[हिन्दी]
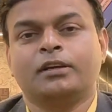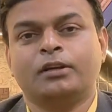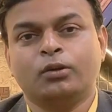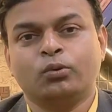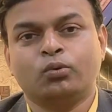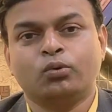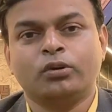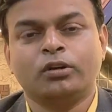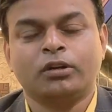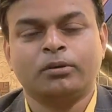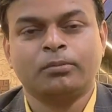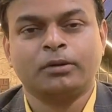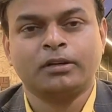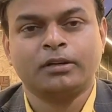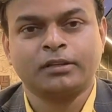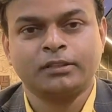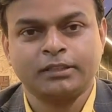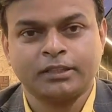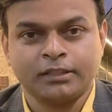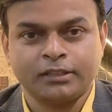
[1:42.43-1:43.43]
ल्यूकोडर्मा
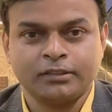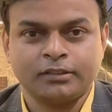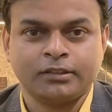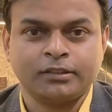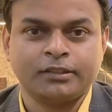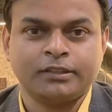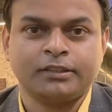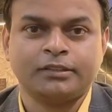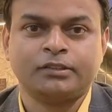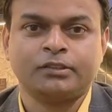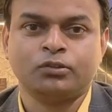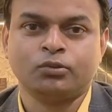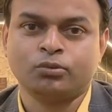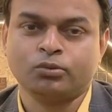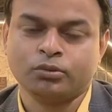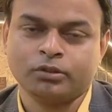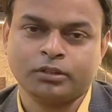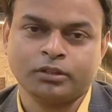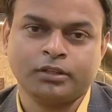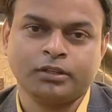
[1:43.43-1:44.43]
का ज़्यादातर केस जो
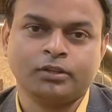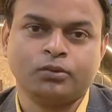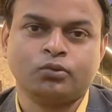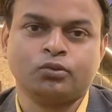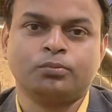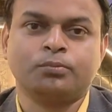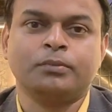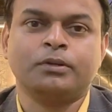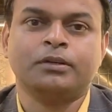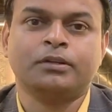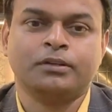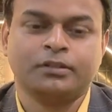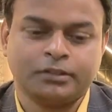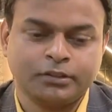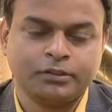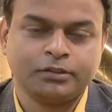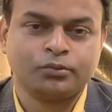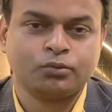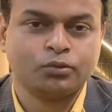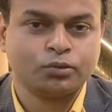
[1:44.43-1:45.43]
होता है उसमें
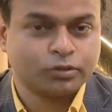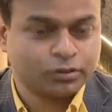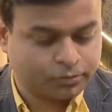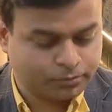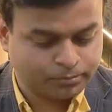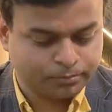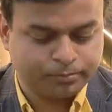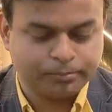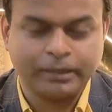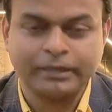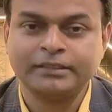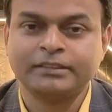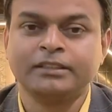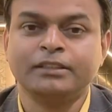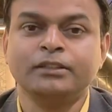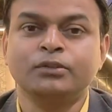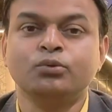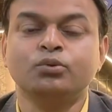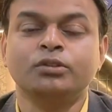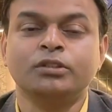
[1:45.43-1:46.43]
कुछ
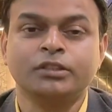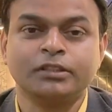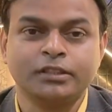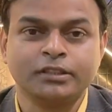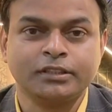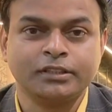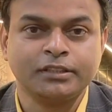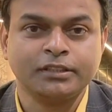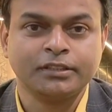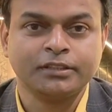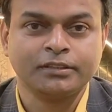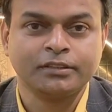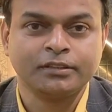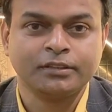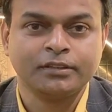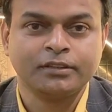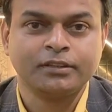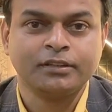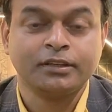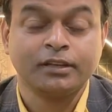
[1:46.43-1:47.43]
मेडिसिन यूज़ की जाती है
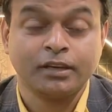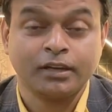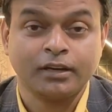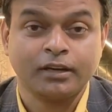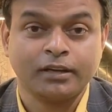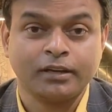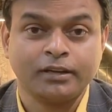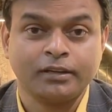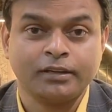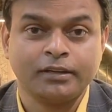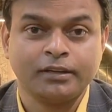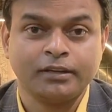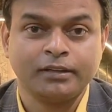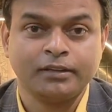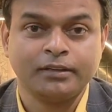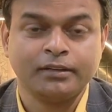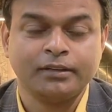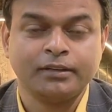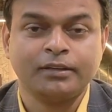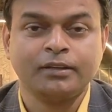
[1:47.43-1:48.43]
लगाने के
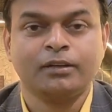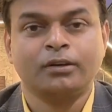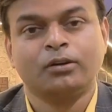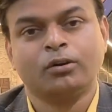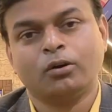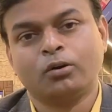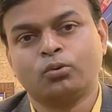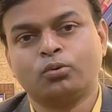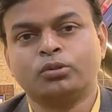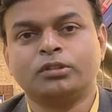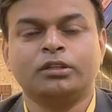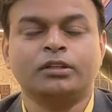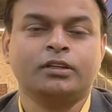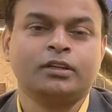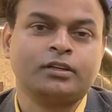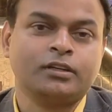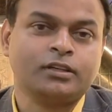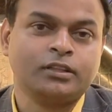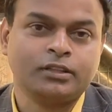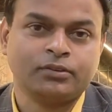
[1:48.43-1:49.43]
लिए और कुछ
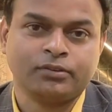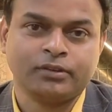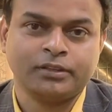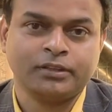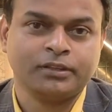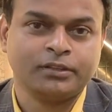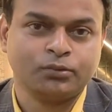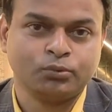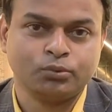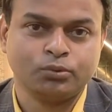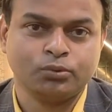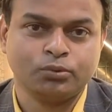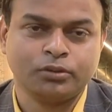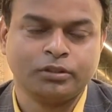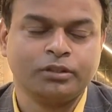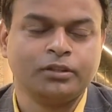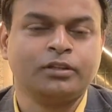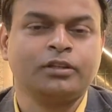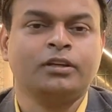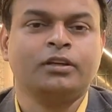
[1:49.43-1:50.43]
इंटरनल दवाइयाँ यूज़
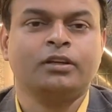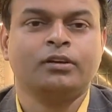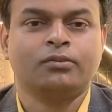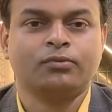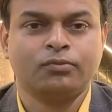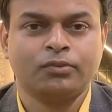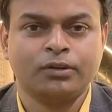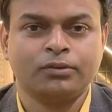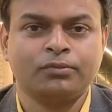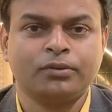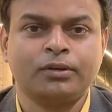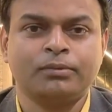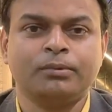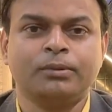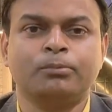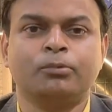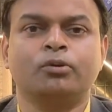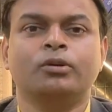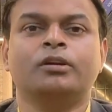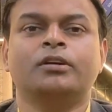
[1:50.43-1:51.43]
होती हैं वन वर्ड
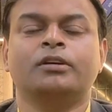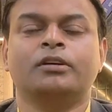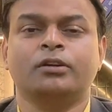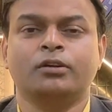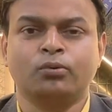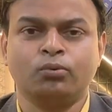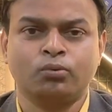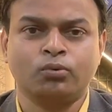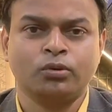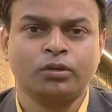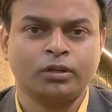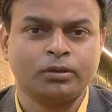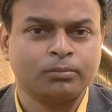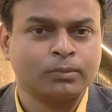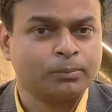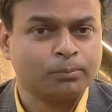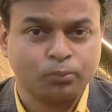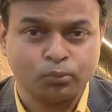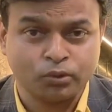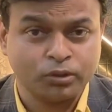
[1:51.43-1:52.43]
में बोलें कि
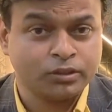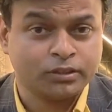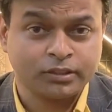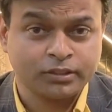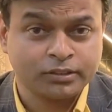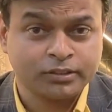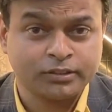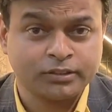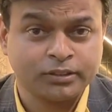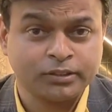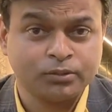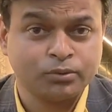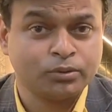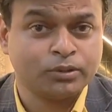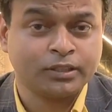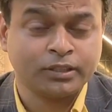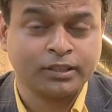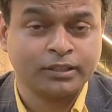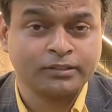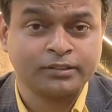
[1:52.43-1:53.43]
ल्यूकोडर्मा पूरी तरह से सही हो
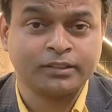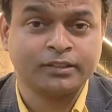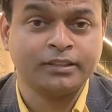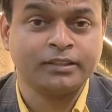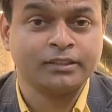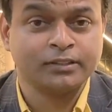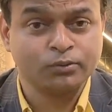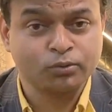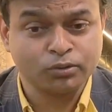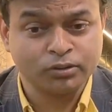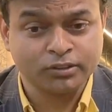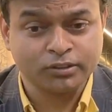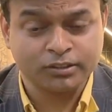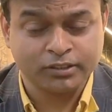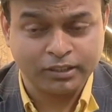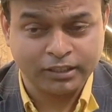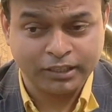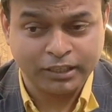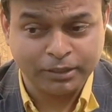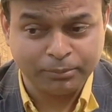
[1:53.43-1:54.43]
जाएगा ऐसा नहीं है इसको
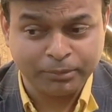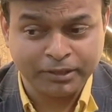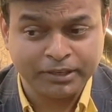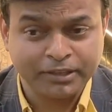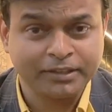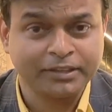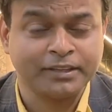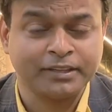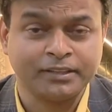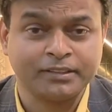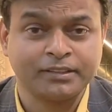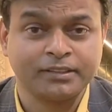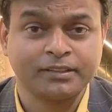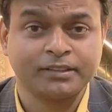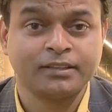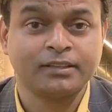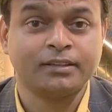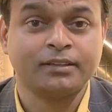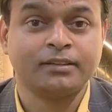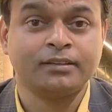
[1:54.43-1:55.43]
लिमिट किया
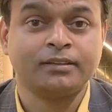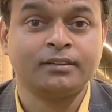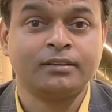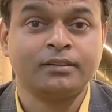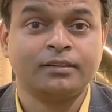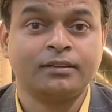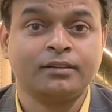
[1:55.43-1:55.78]
जाता है